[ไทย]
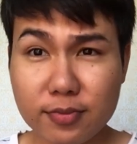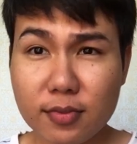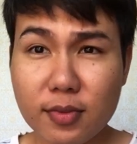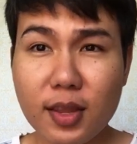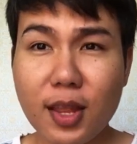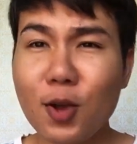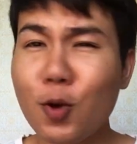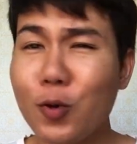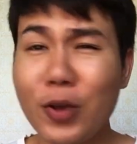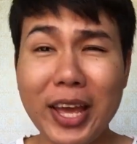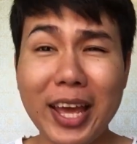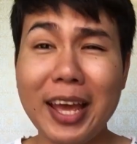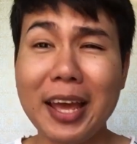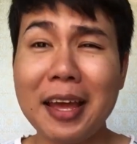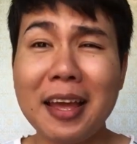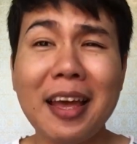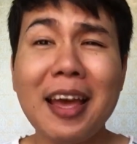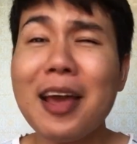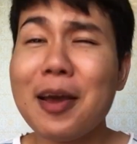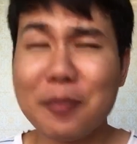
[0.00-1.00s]
โอเค
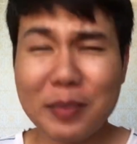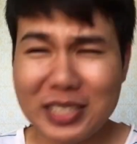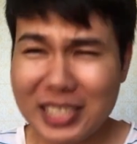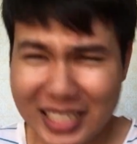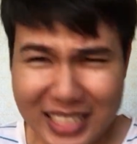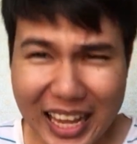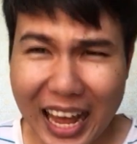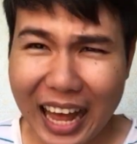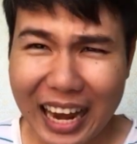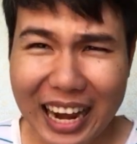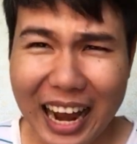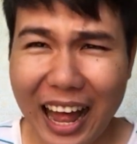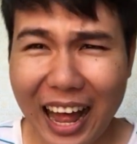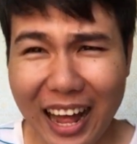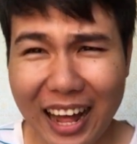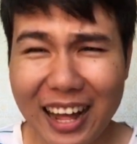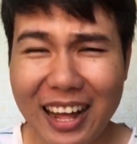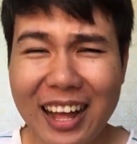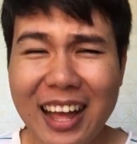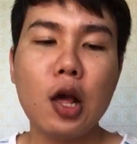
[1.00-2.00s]
ไม่ใช่สัตว์ละ
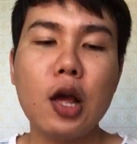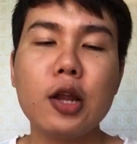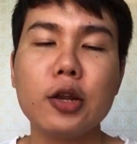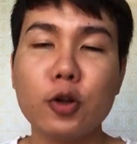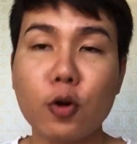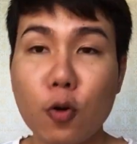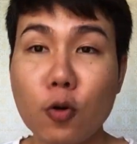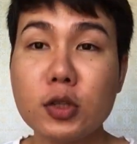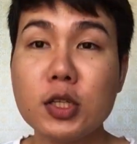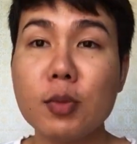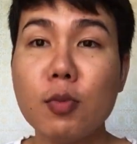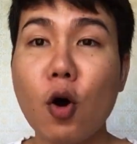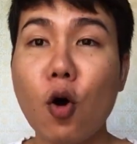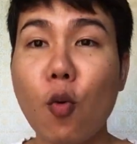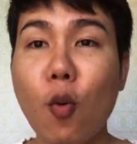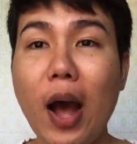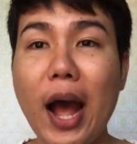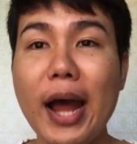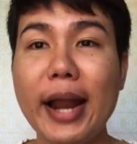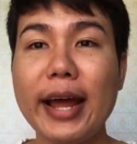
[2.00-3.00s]
น้องโก้จะบอกว่า
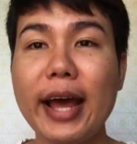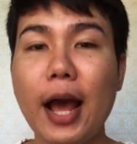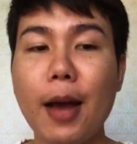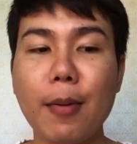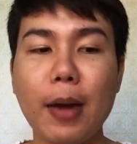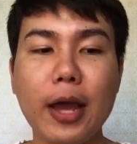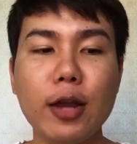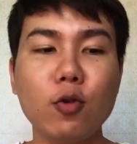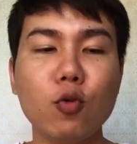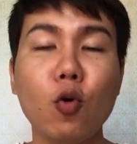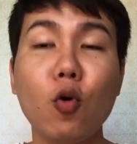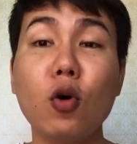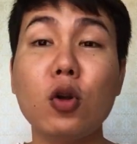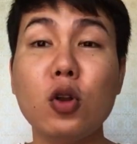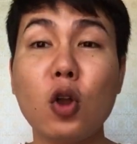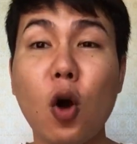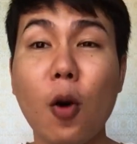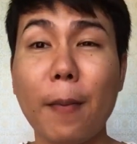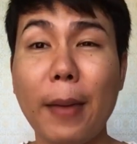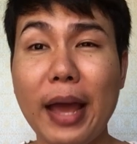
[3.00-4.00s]
นะครับให้ทุกคนลอง
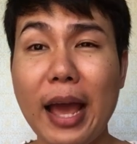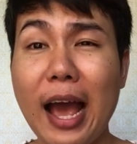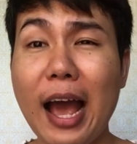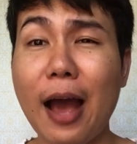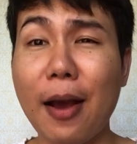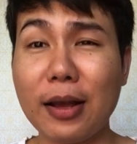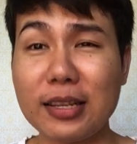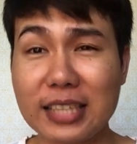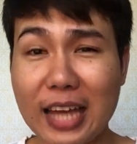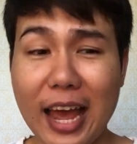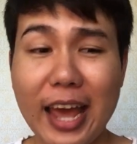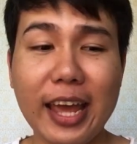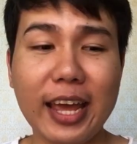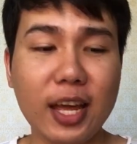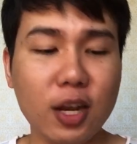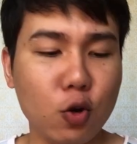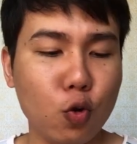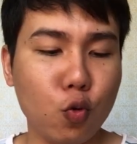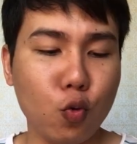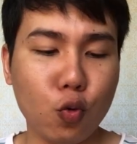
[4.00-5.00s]
ไปหาใช้กันดู